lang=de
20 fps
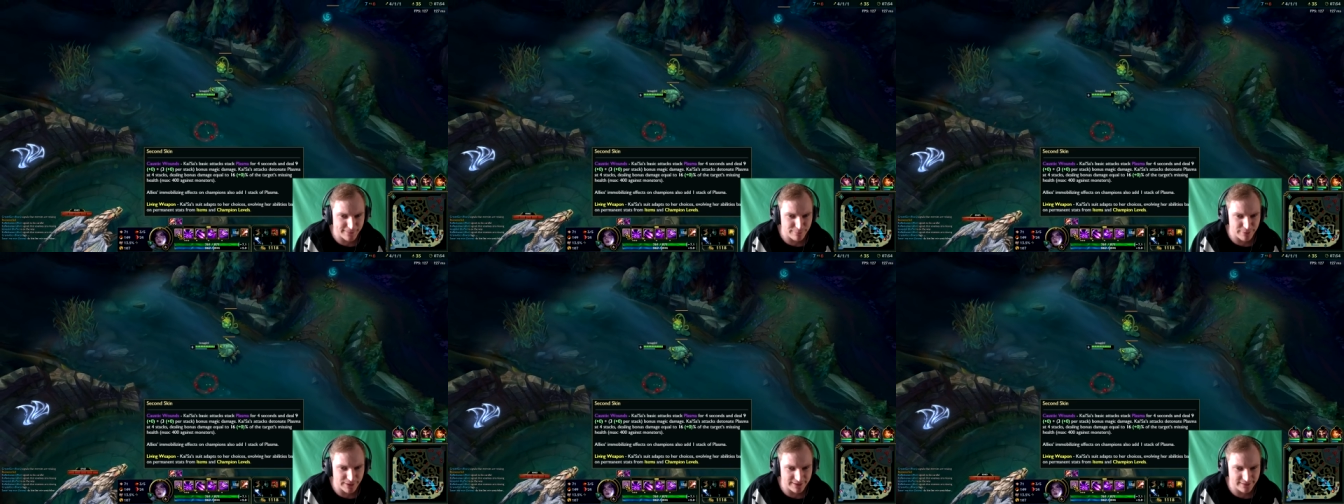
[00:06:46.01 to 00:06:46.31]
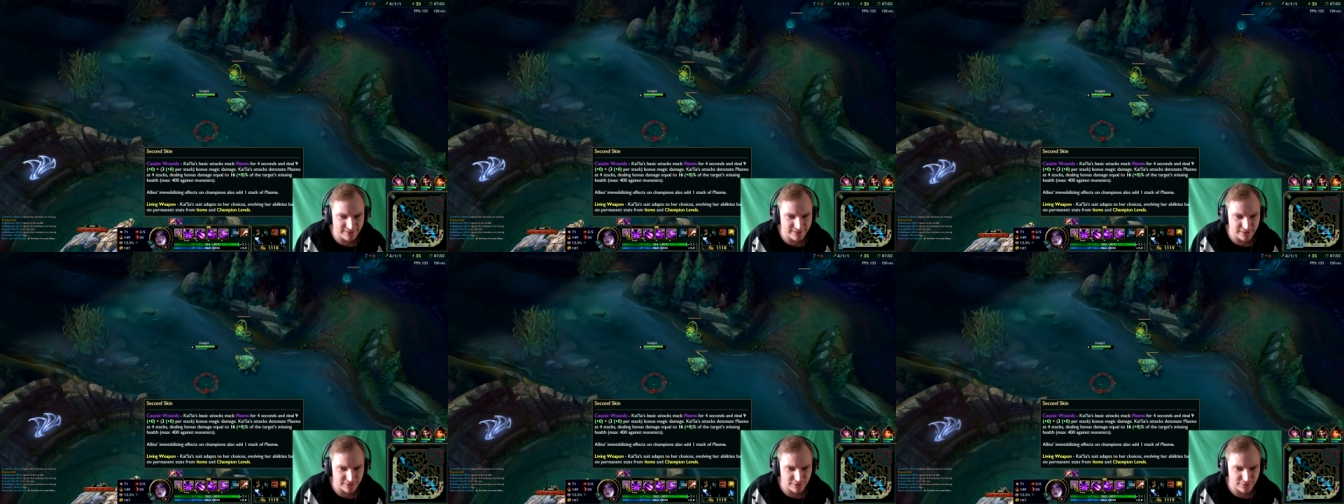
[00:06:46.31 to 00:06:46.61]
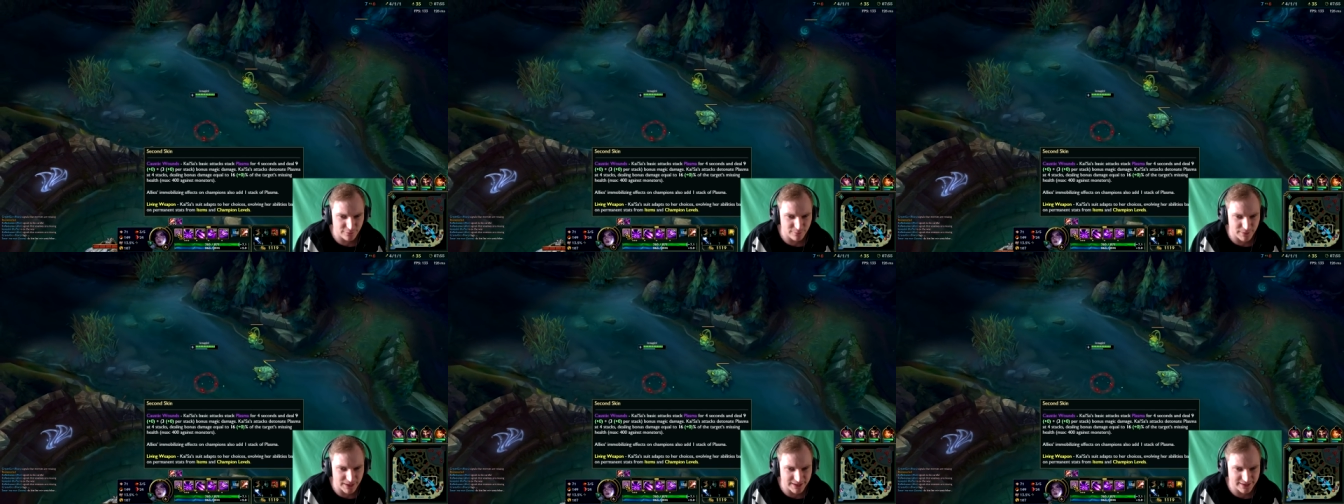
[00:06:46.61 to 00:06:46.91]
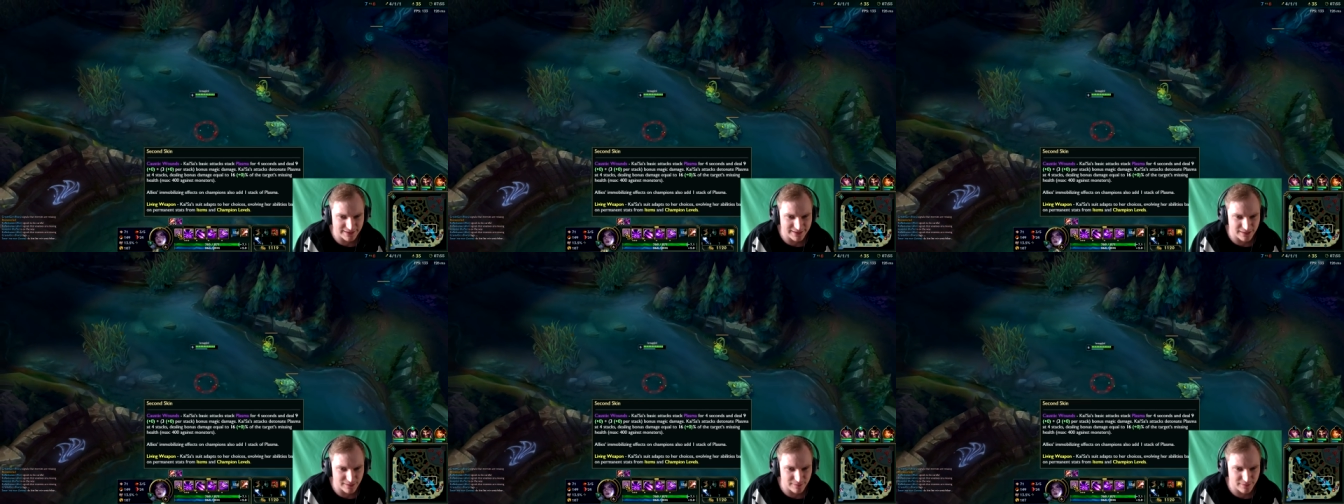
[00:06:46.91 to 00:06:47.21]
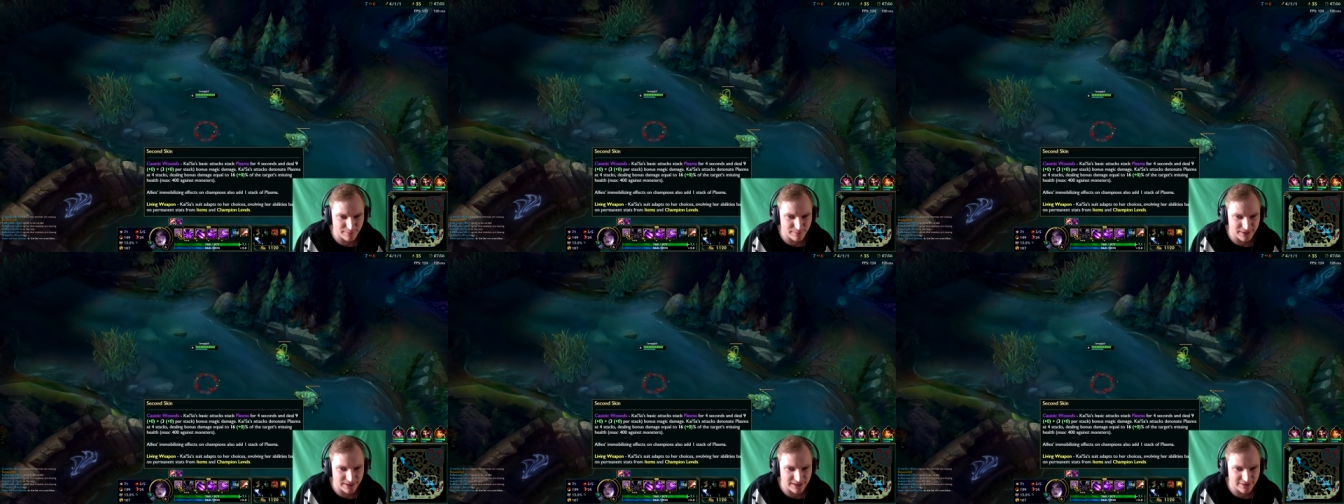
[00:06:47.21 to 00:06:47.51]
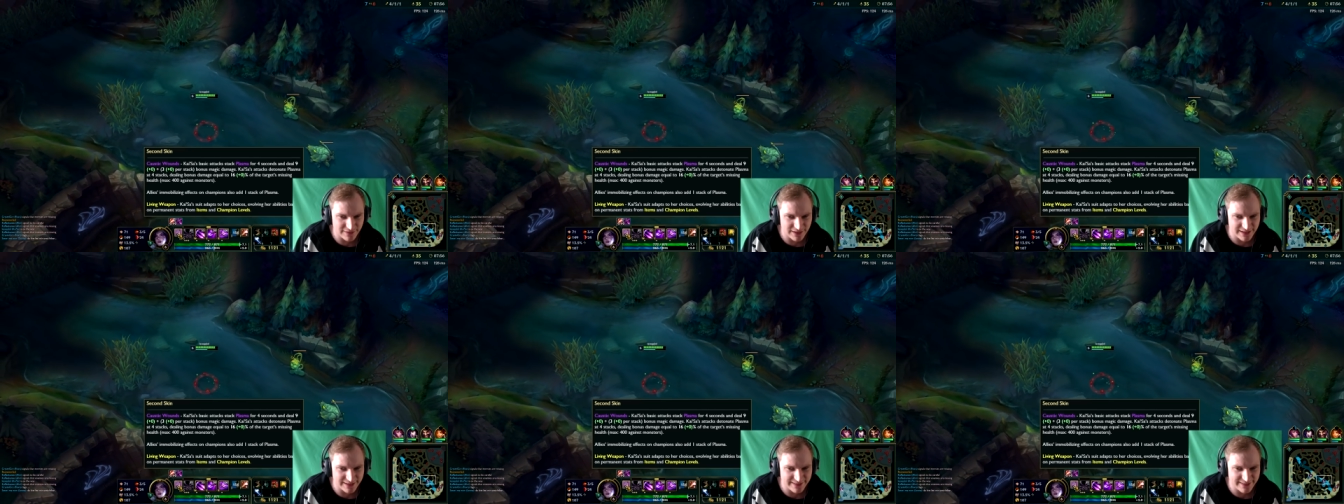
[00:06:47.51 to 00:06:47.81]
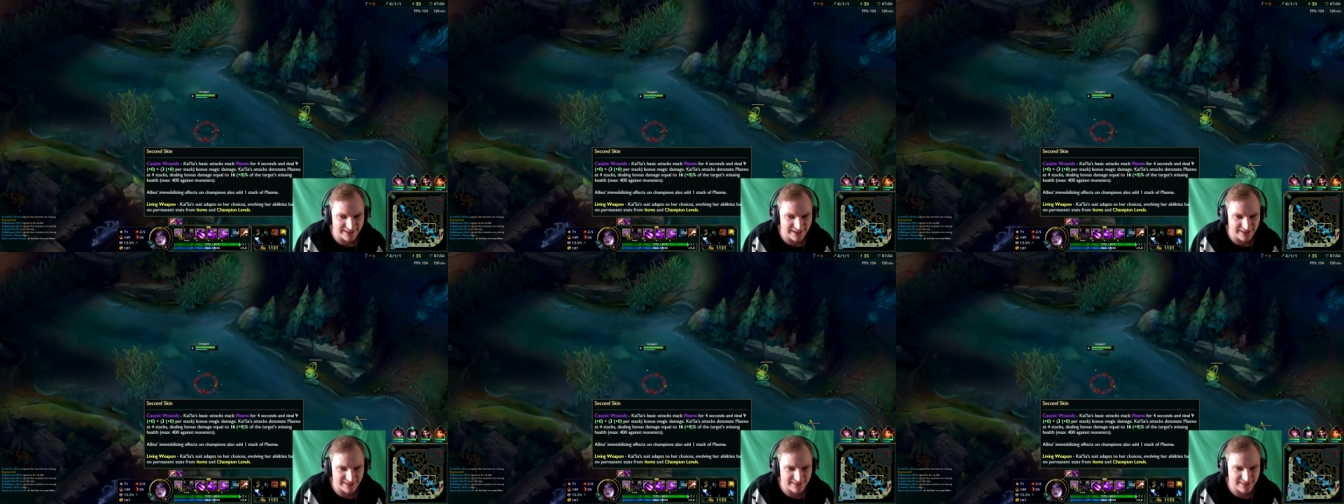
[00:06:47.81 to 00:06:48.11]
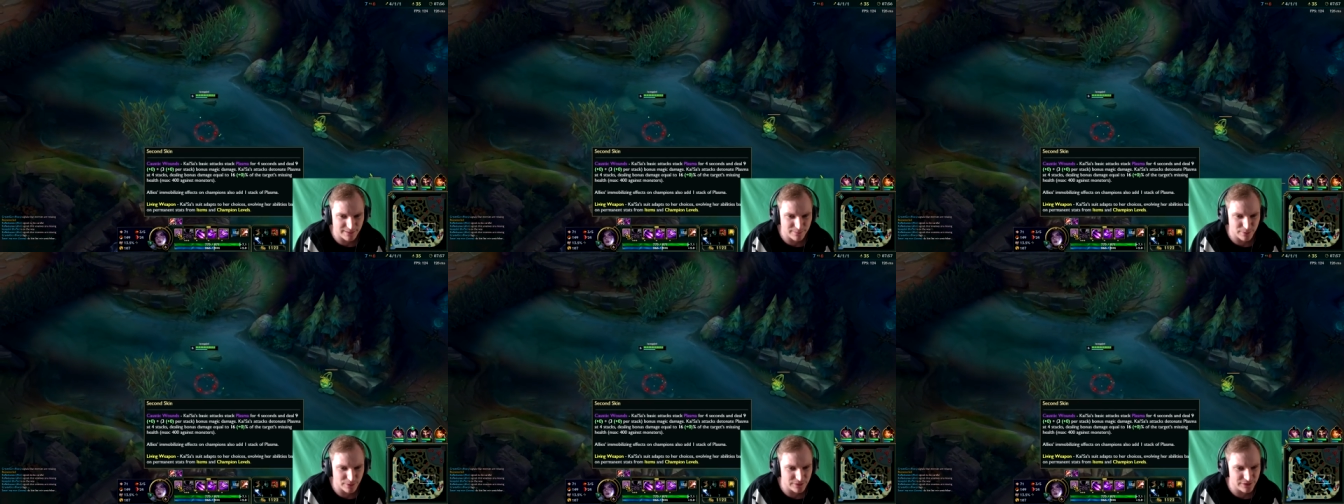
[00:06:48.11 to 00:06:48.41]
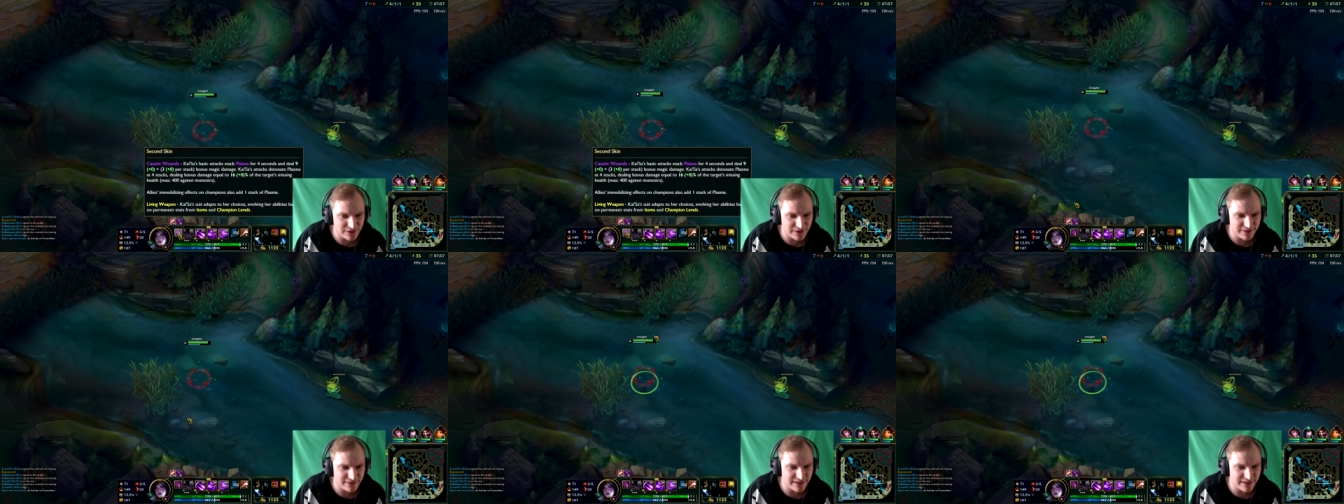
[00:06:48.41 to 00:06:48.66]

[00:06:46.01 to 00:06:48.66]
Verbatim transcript: Passive macht jetzt mittlerweile 16%